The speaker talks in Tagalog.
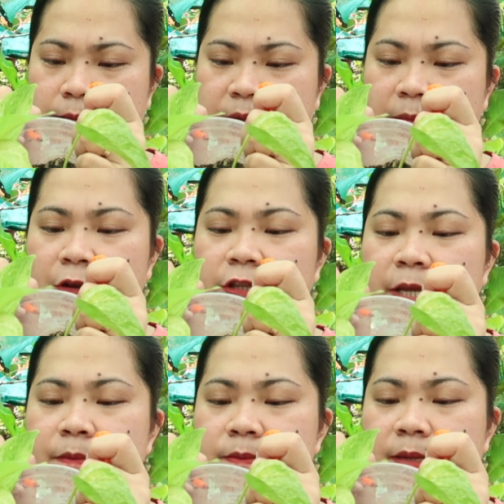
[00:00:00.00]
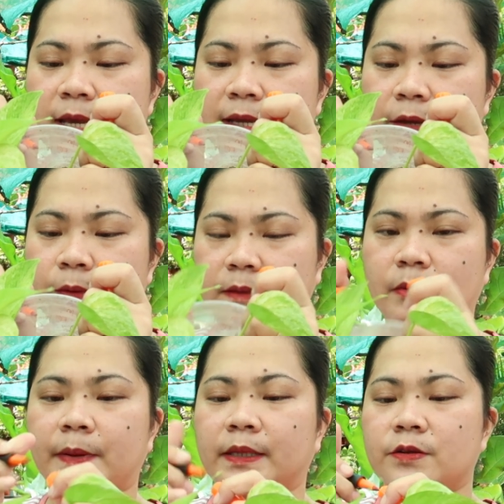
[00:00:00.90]
Mint. Meron tayong mas malaki. Wait,
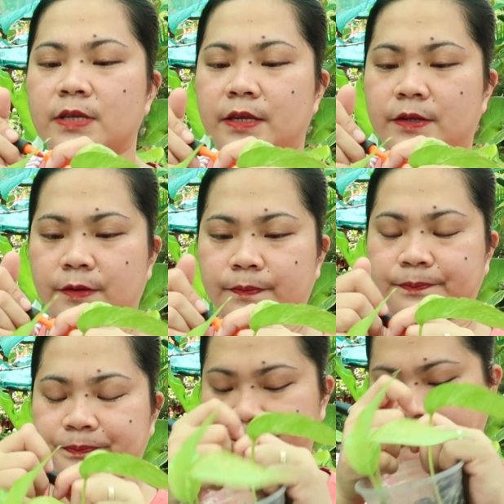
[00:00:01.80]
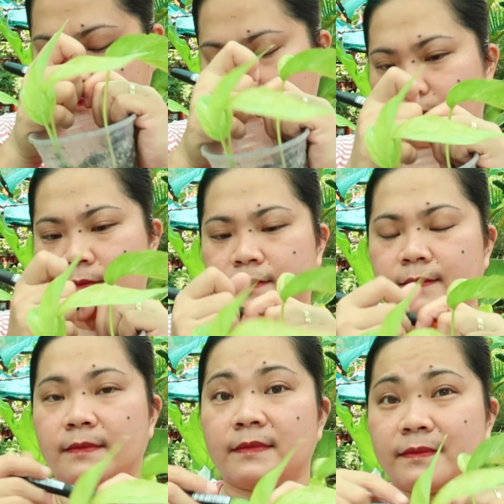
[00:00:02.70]
papakita ko sa inyo.
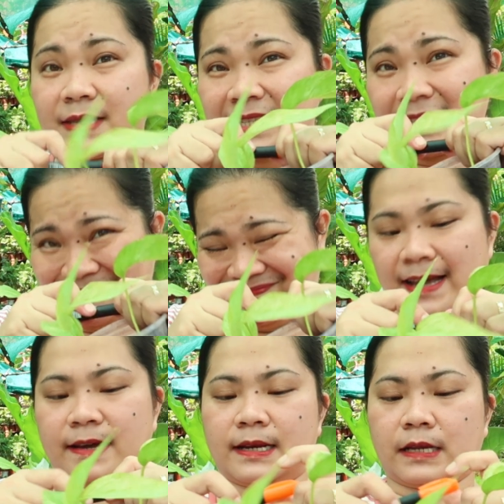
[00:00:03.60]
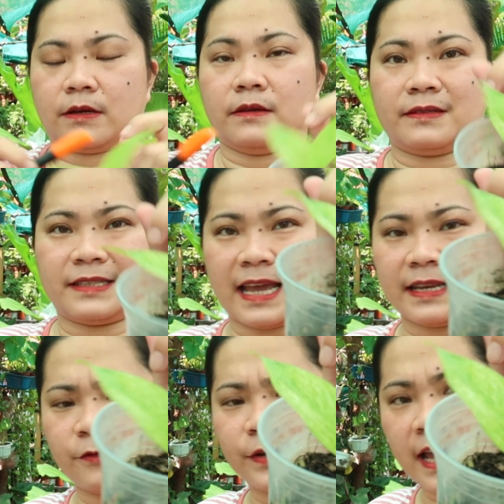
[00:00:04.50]
Mas, ah, aray ko.
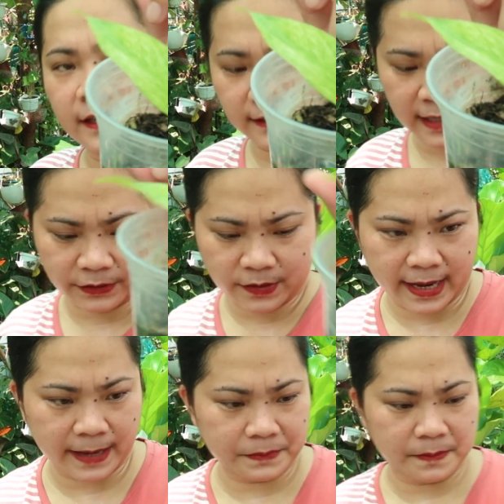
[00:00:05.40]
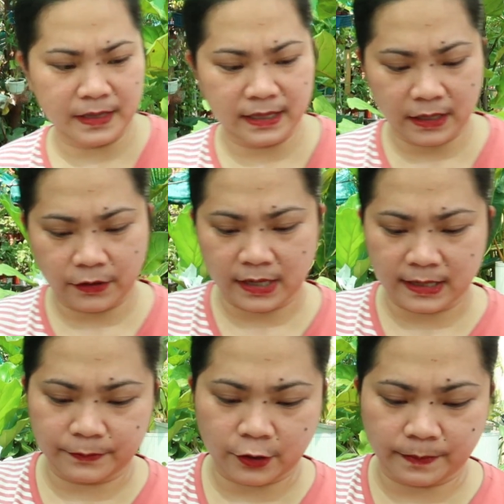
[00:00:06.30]
Yan. 100 lang to ka FT Mint. Ako lang
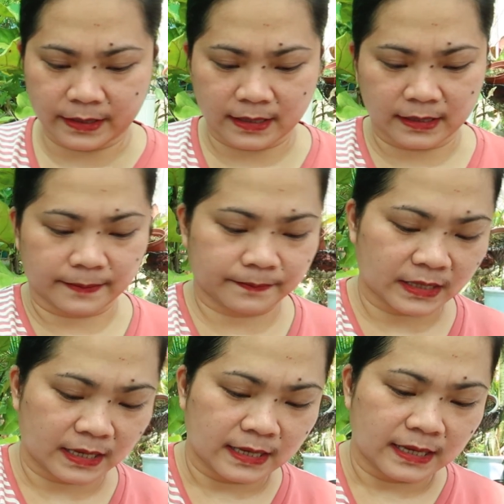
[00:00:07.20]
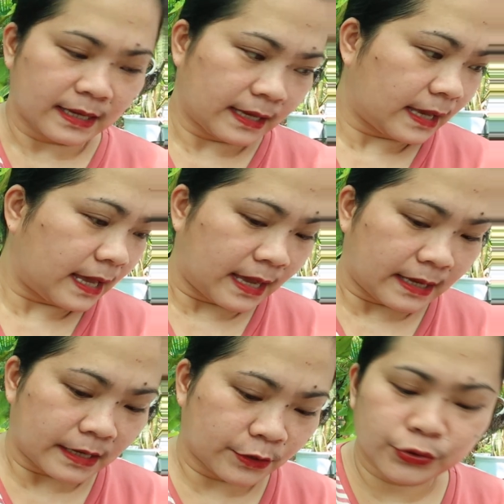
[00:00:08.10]
nagpropa niyan eh.
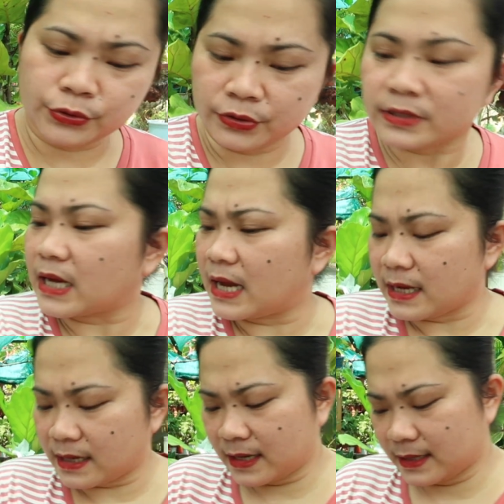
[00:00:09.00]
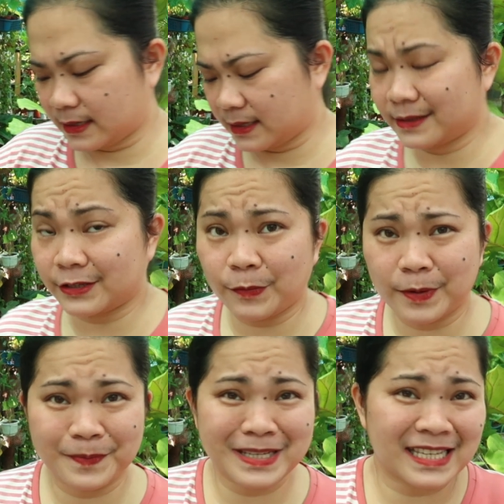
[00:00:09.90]
Susunod nga, ah,
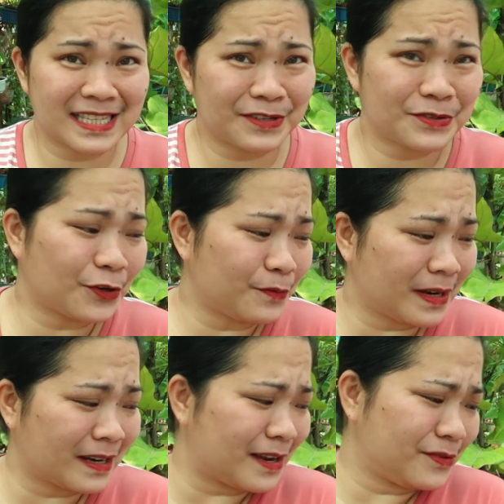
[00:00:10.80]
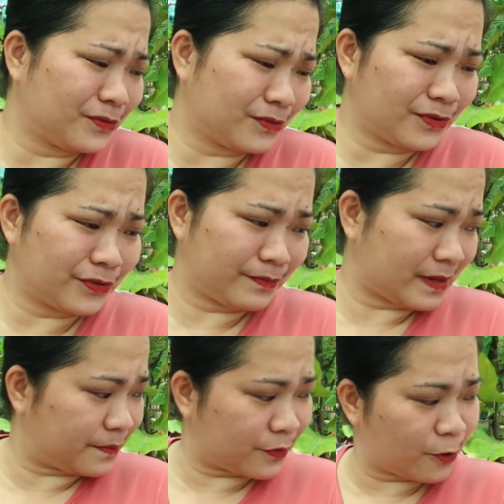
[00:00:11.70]
sobrang bisiksik. Gusto ko mag, ano,
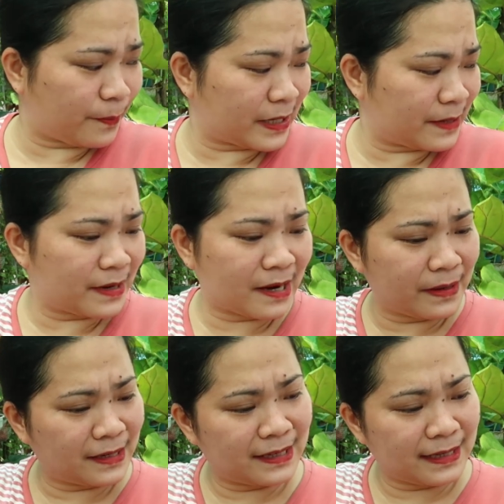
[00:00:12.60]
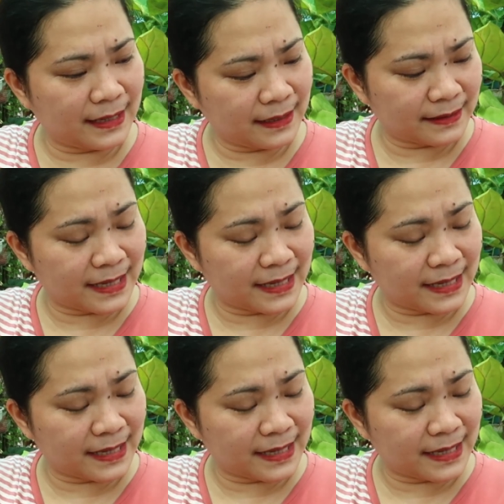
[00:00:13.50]
magpropa ng mga maliliit.